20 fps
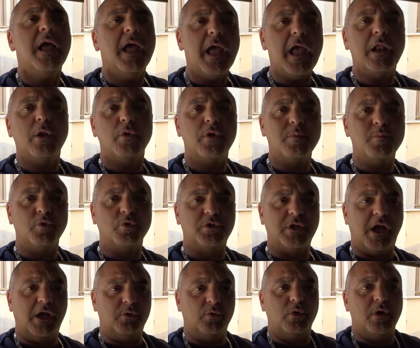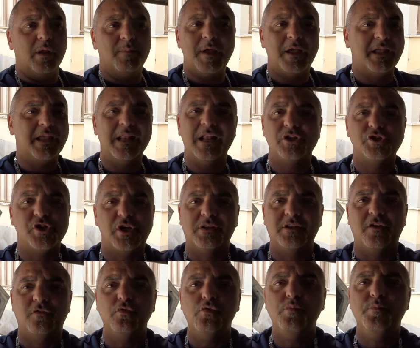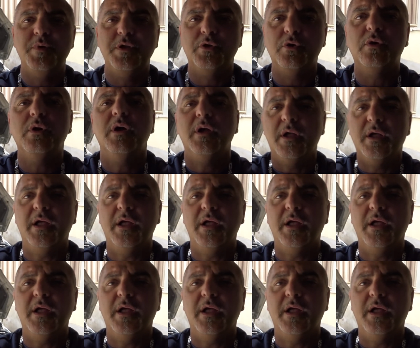e l'ho rimontato. La macchina già da subito